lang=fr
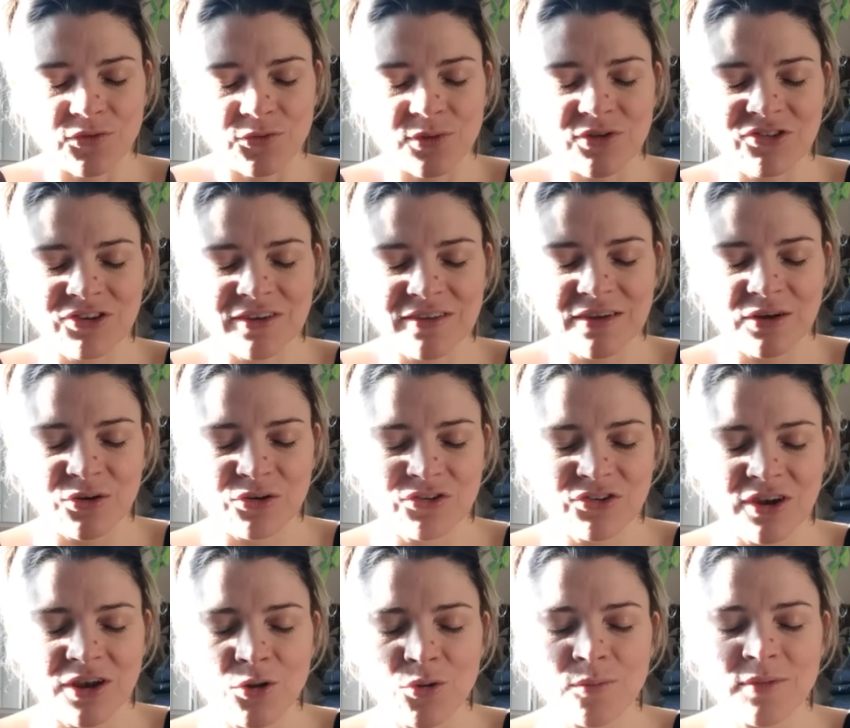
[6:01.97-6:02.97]
ensuite
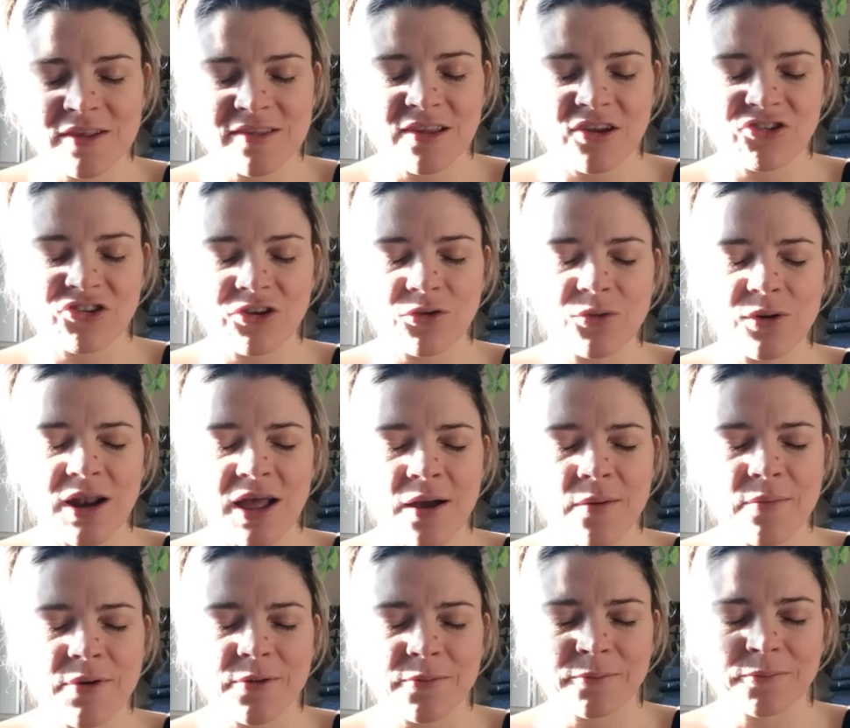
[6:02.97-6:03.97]
j'interrogerai le messager de
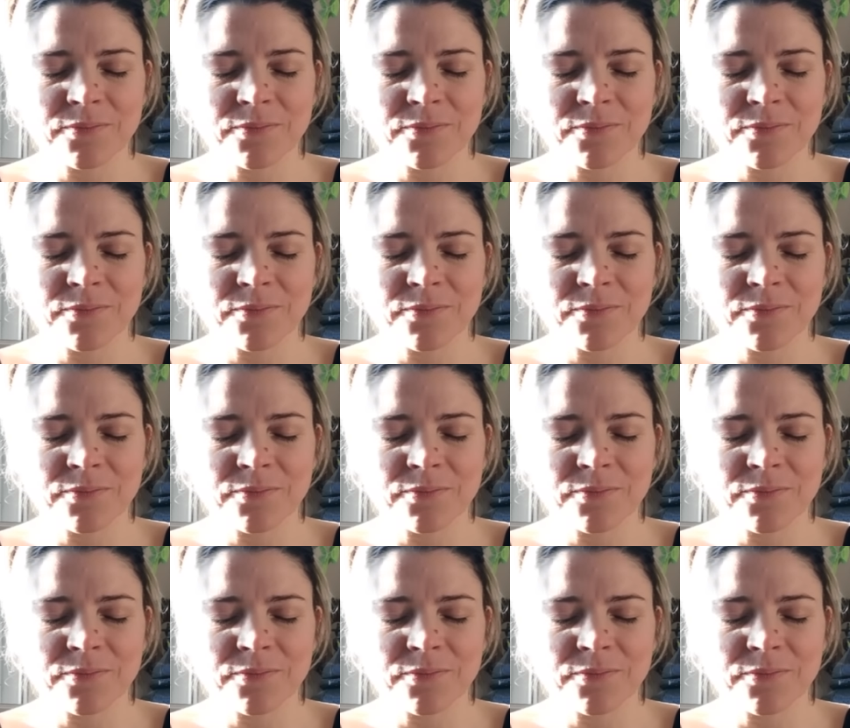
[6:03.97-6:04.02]
l'âme